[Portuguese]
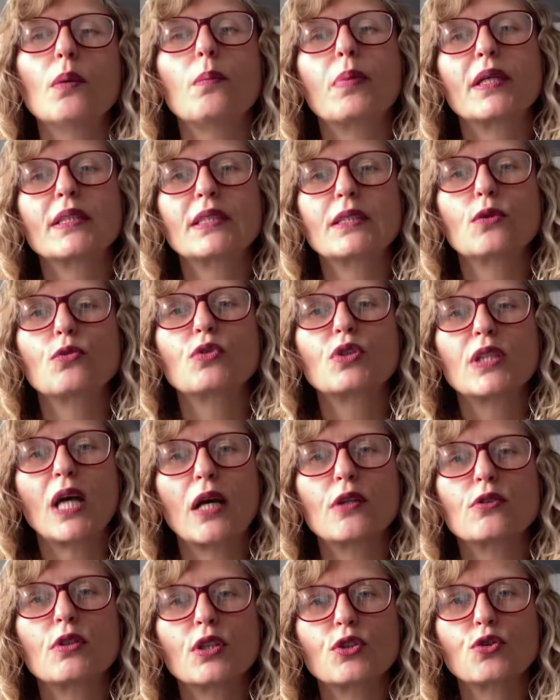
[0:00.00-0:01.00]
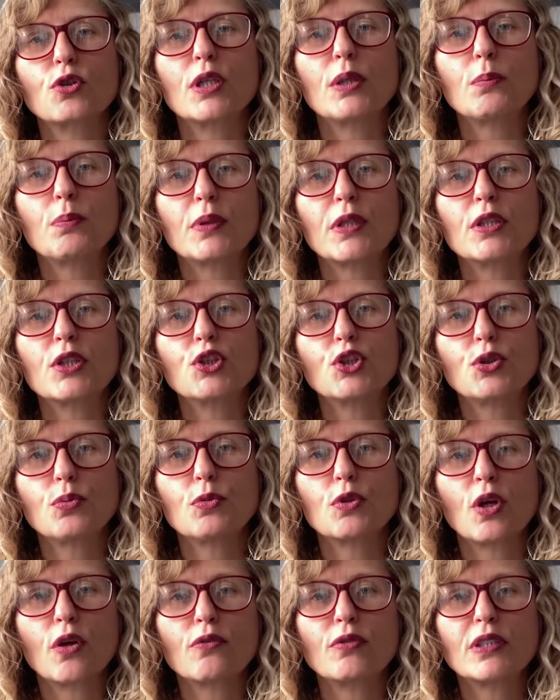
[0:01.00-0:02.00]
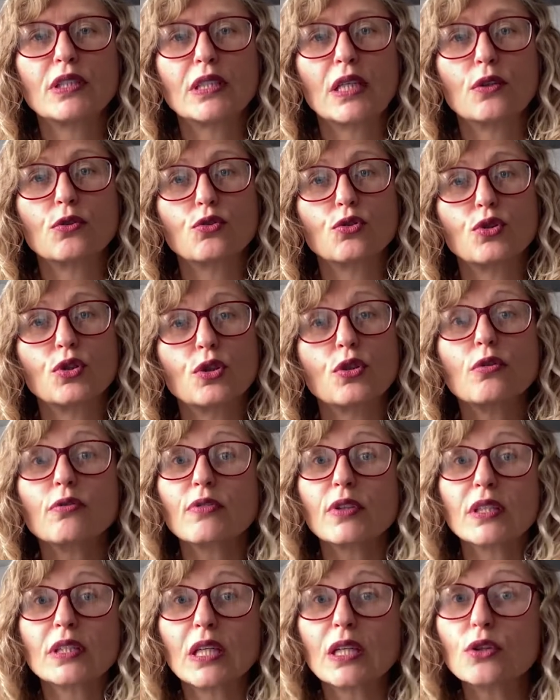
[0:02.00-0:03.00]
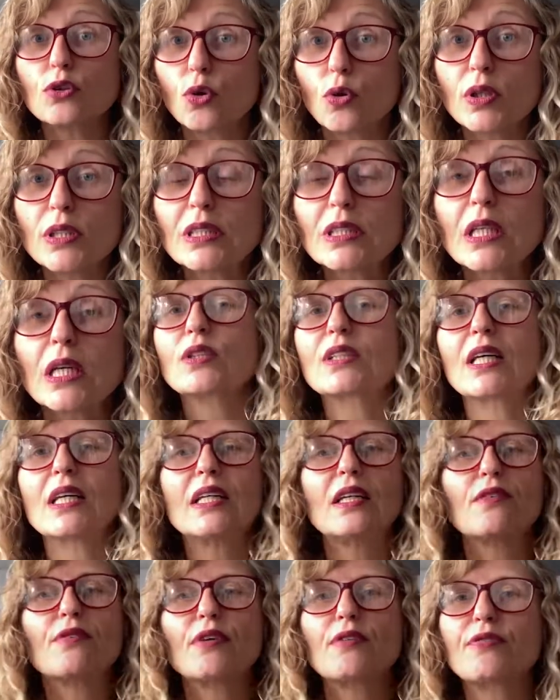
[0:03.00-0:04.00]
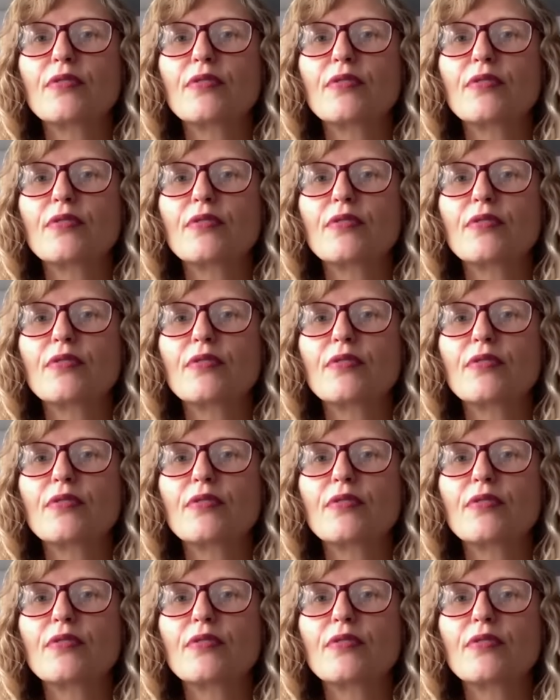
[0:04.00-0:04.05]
para ser usado nas Olimpíadas de 1992. Rosalia vai